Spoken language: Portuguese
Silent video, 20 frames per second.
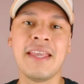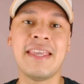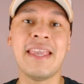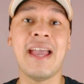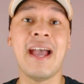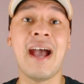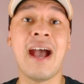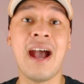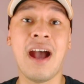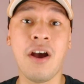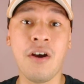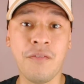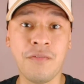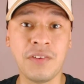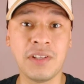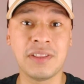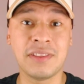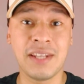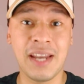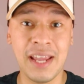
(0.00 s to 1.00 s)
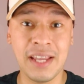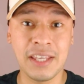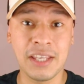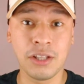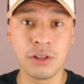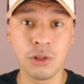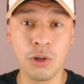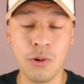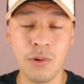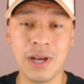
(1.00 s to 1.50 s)
que é a Ralph Track
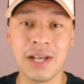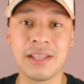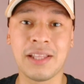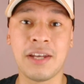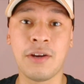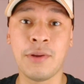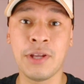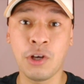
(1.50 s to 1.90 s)
Low, galera.